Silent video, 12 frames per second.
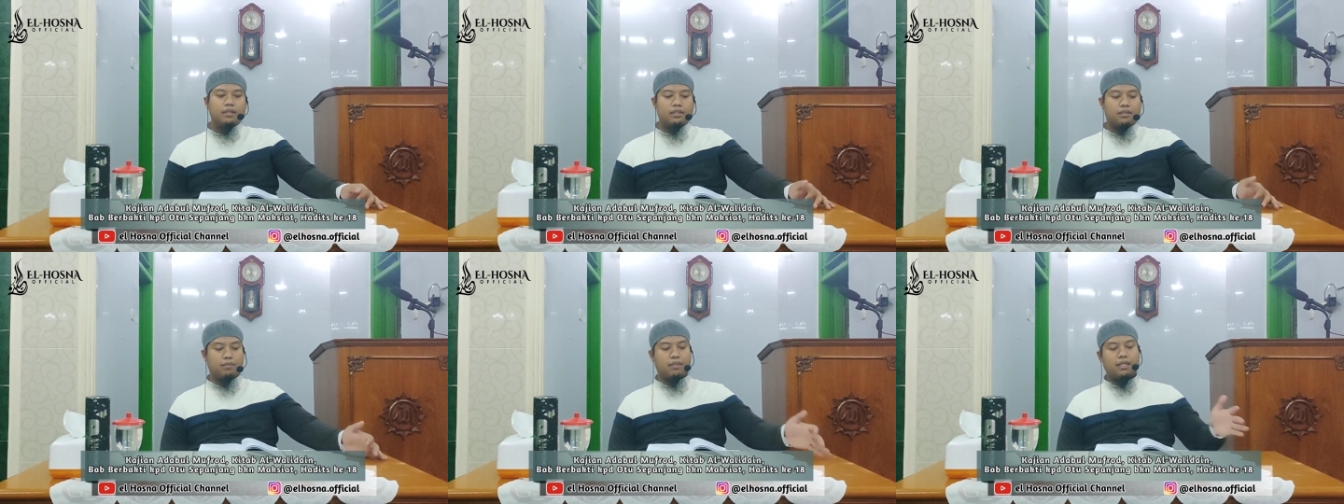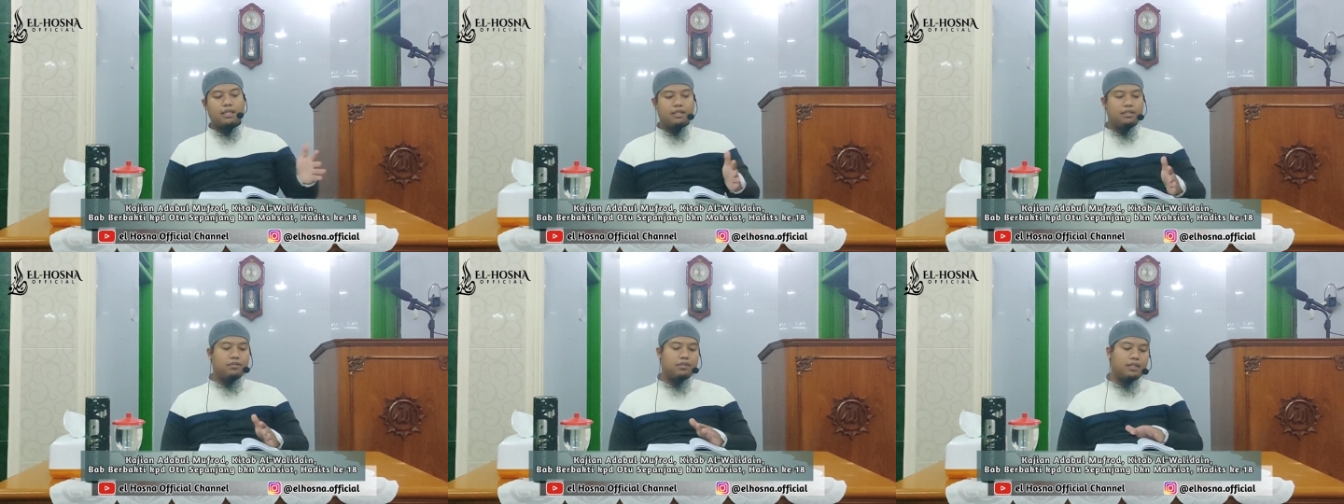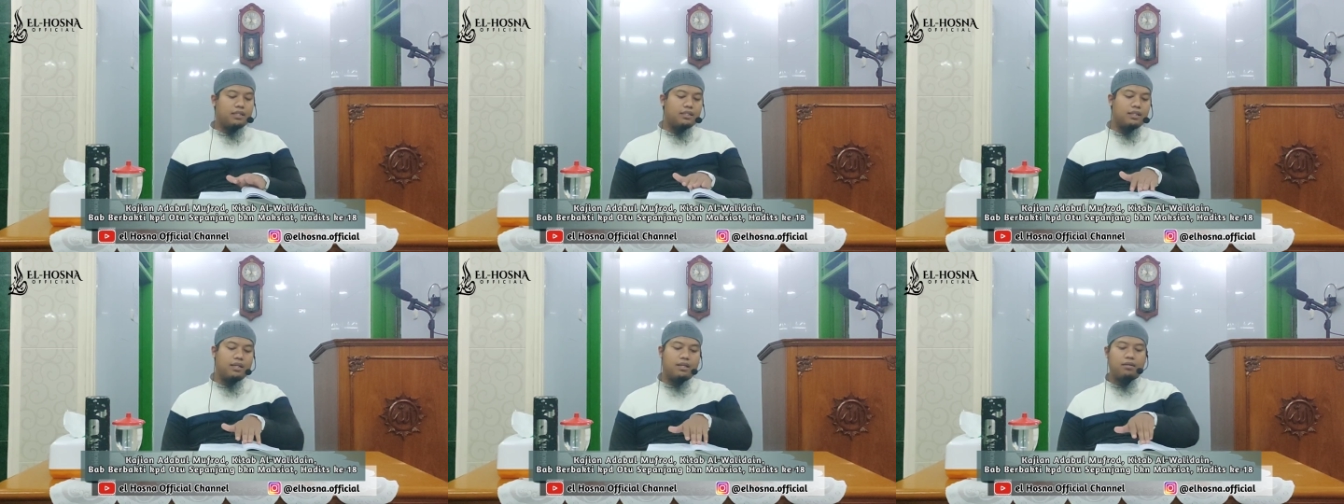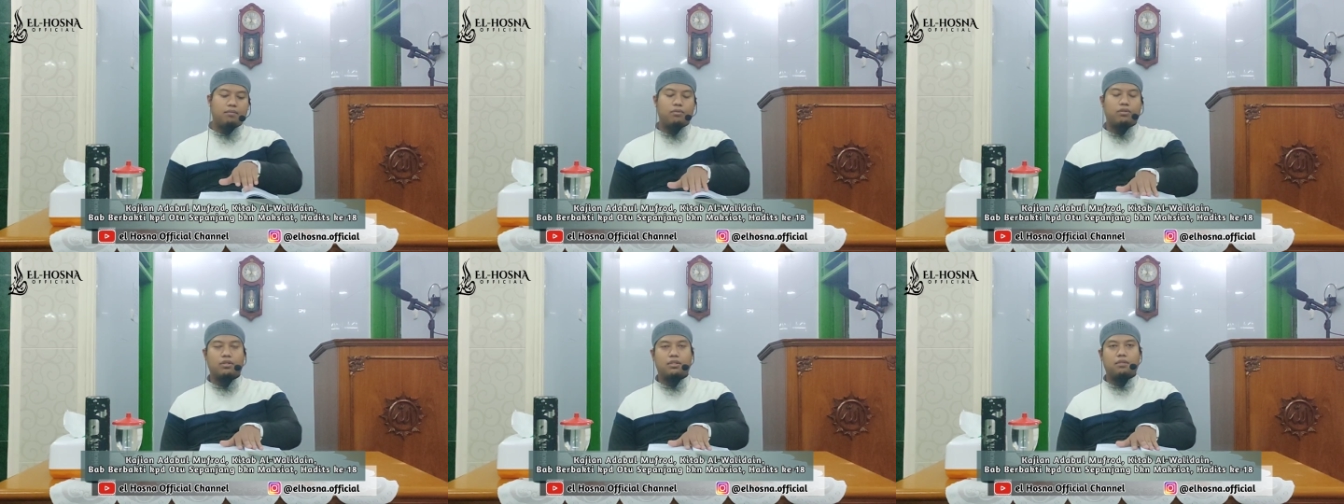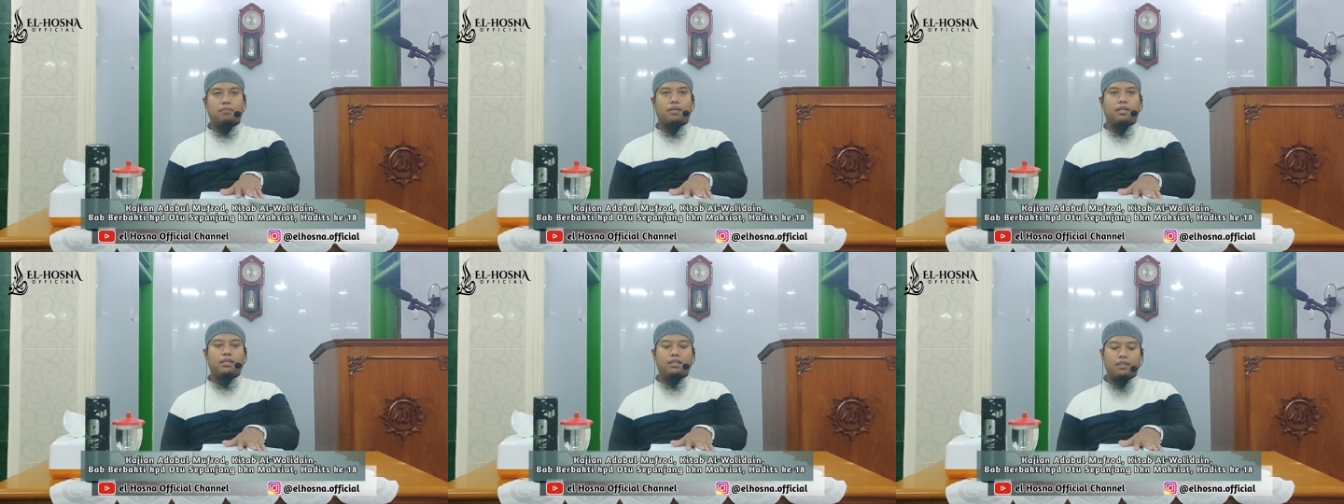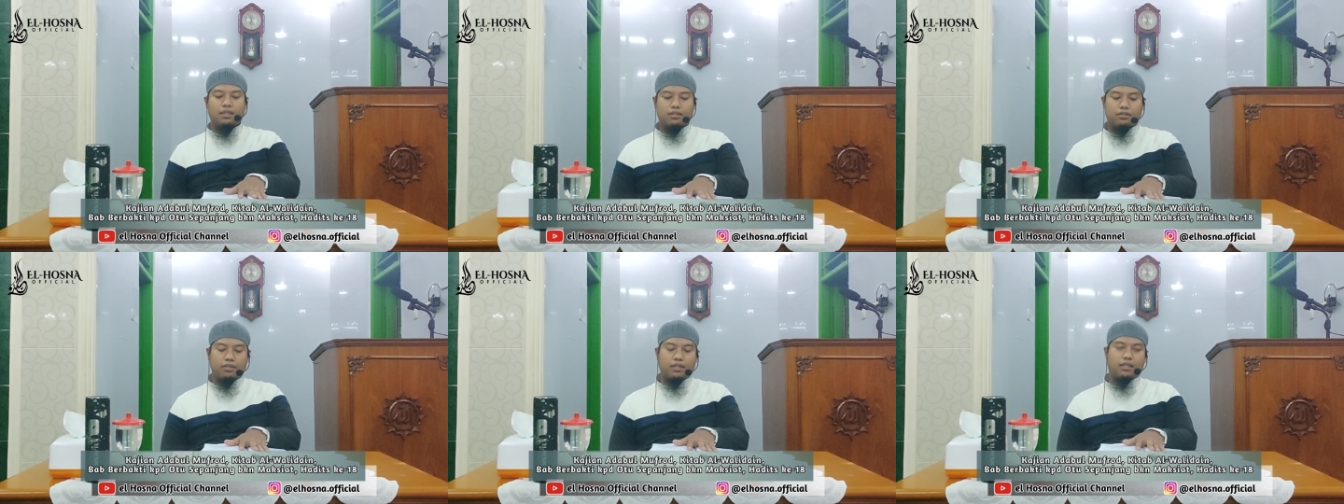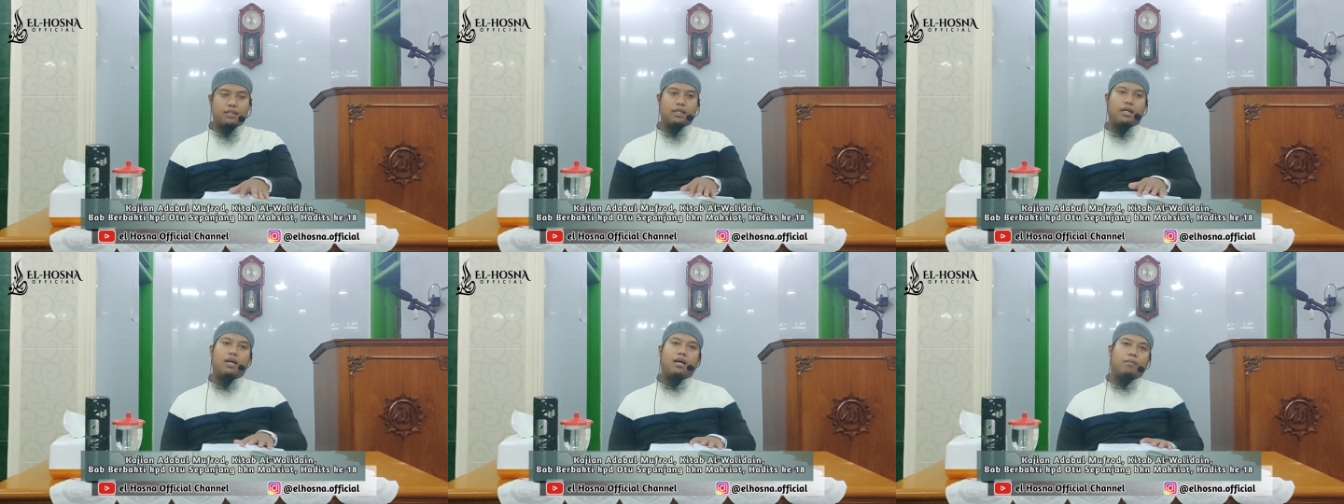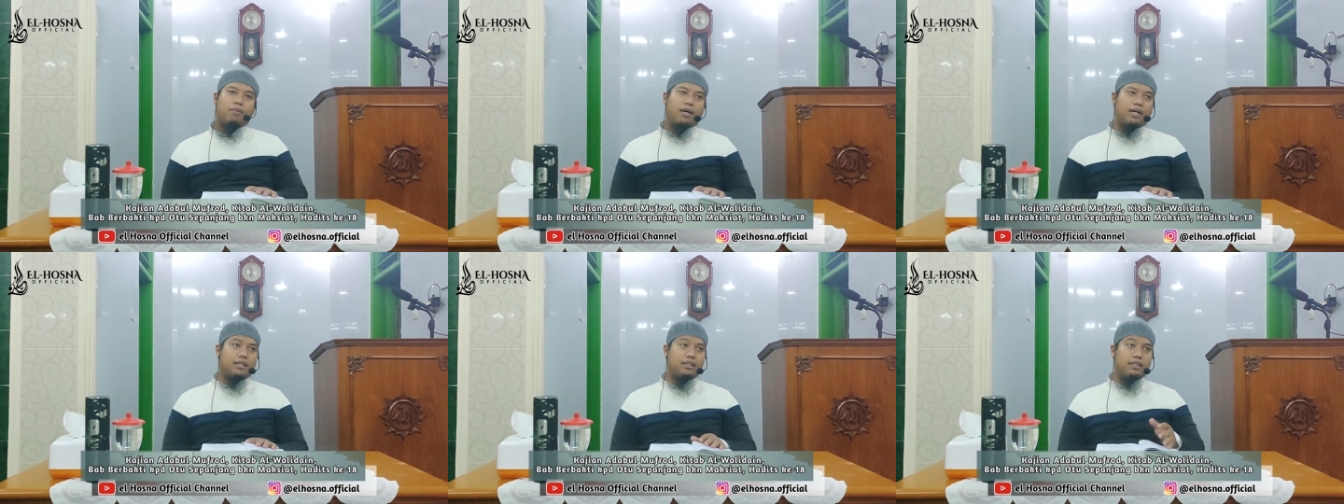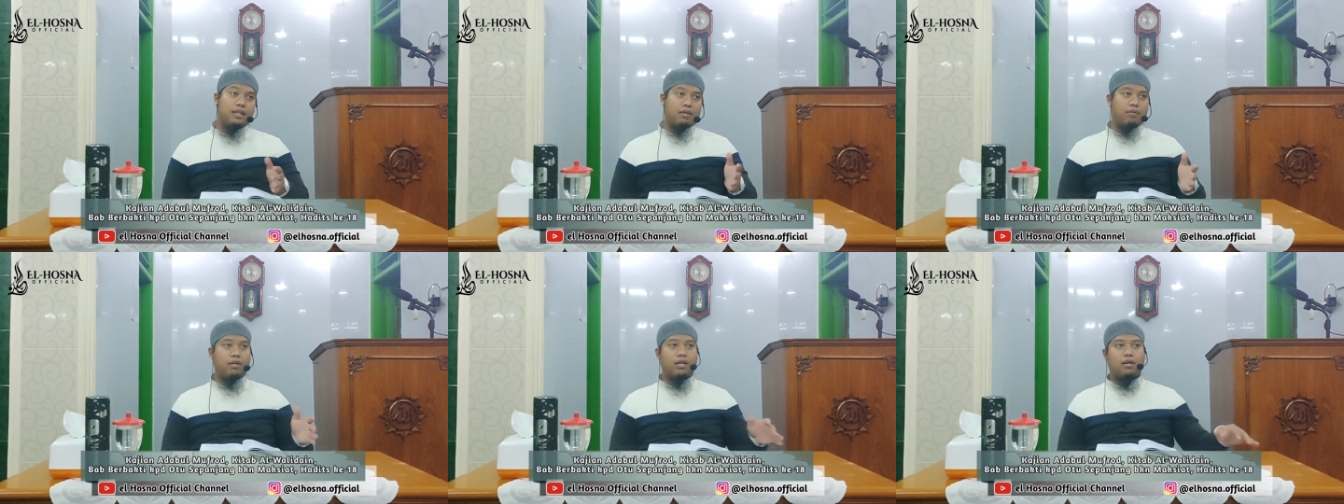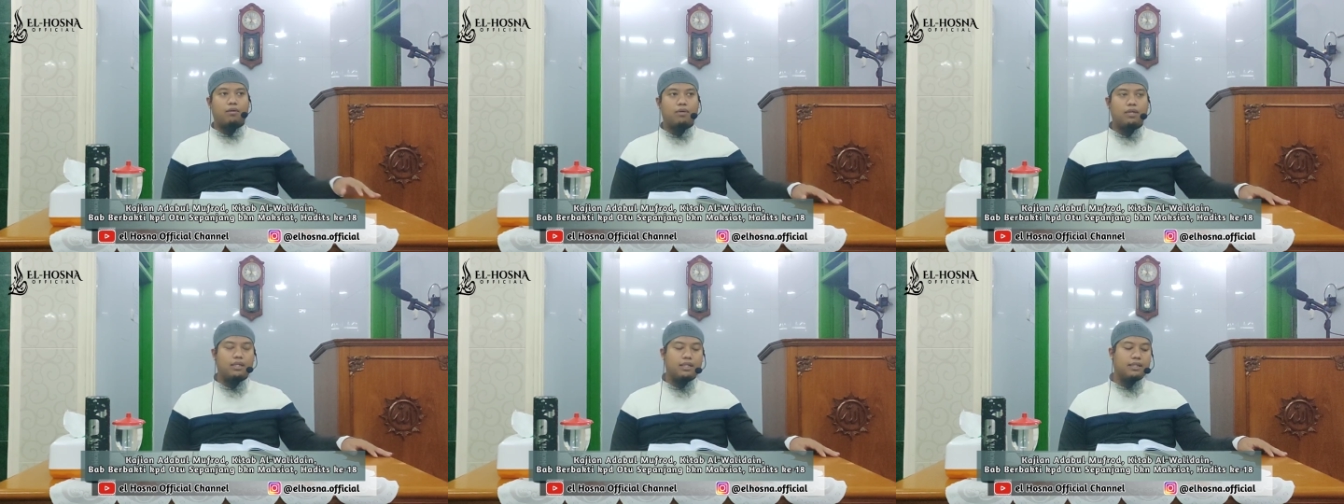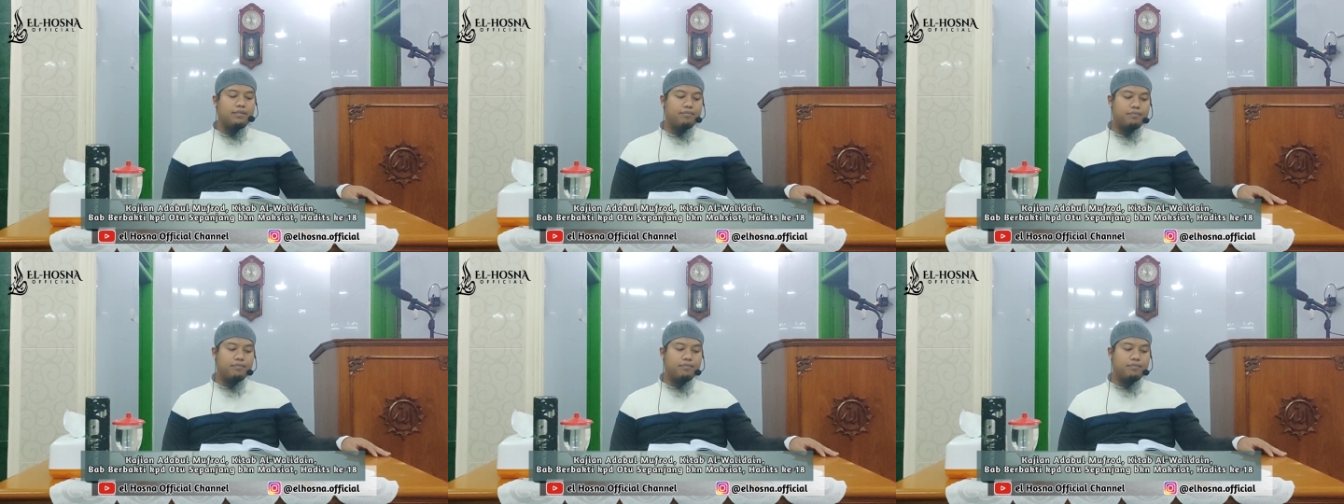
Sebenarnya ini sudah kita mukaddimahi dan sudah kita bahas di awal-awal ya.